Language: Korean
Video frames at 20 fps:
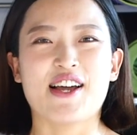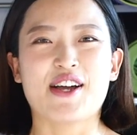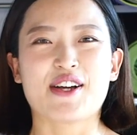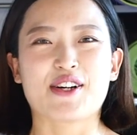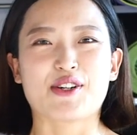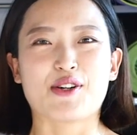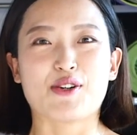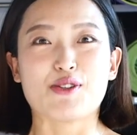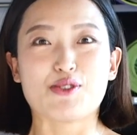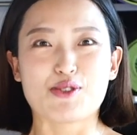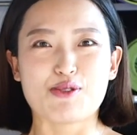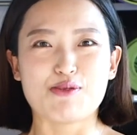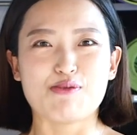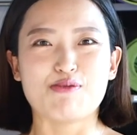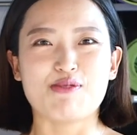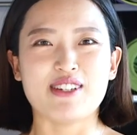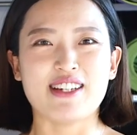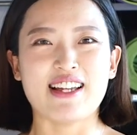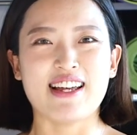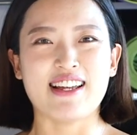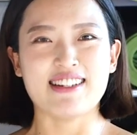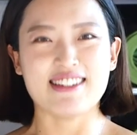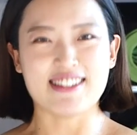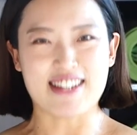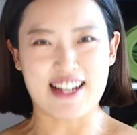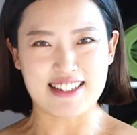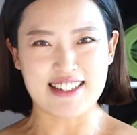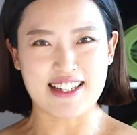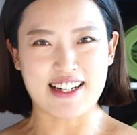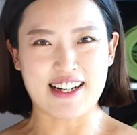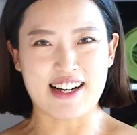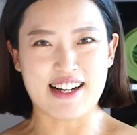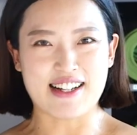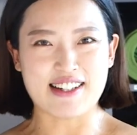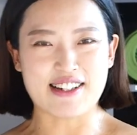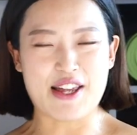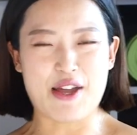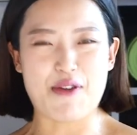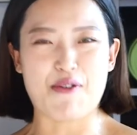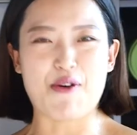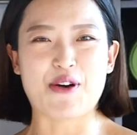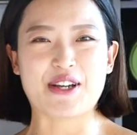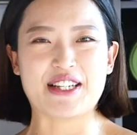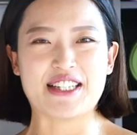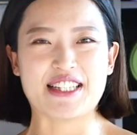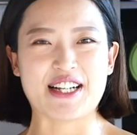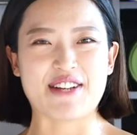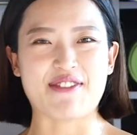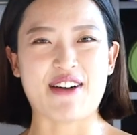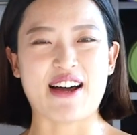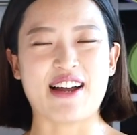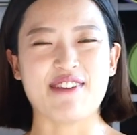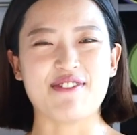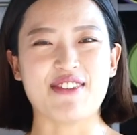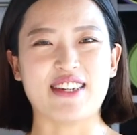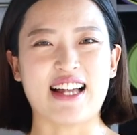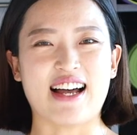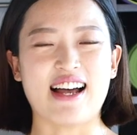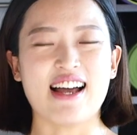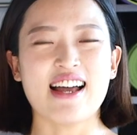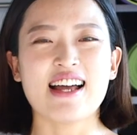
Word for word: 그런 준비된 자세가 되보시기 바랍니다.